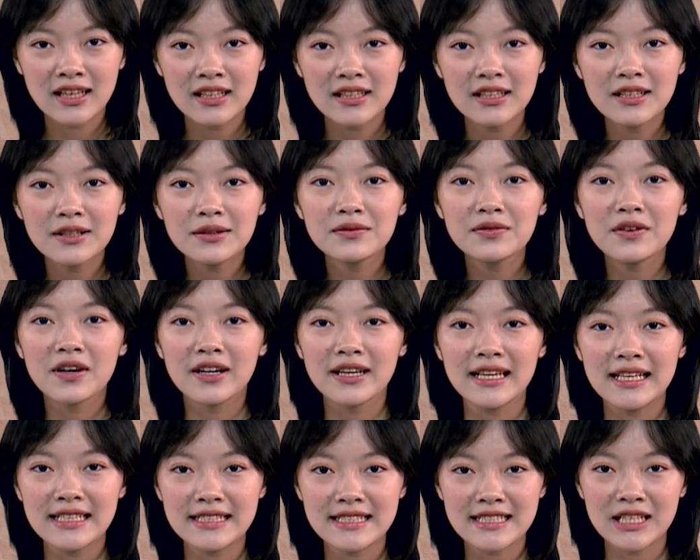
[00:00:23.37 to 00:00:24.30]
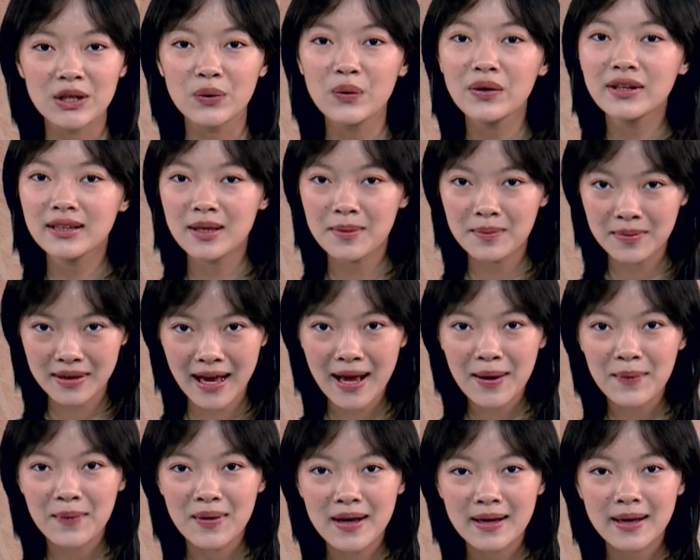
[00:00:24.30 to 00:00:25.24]
Nhưng với ý chí quyết tâm
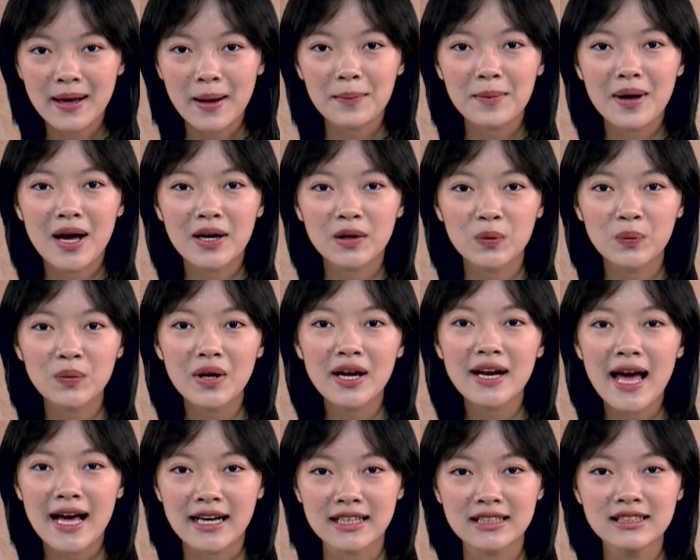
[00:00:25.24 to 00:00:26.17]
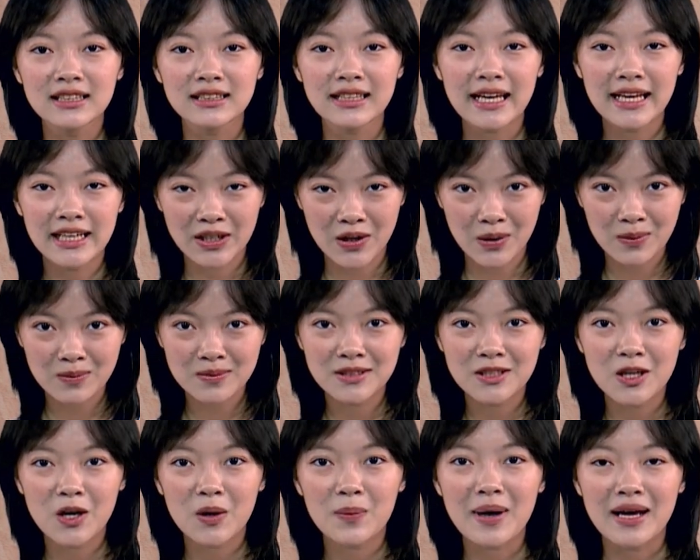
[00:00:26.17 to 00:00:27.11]
cao, các bạn cũng đã đạt được thành công
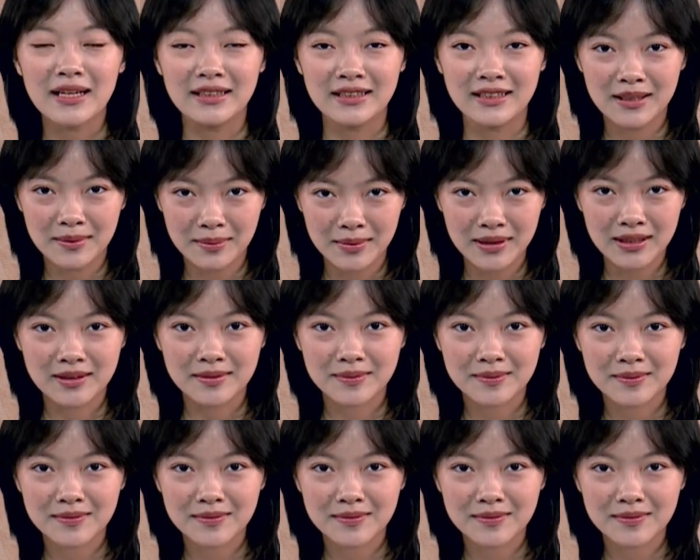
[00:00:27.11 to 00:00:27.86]
cho bản thân mình.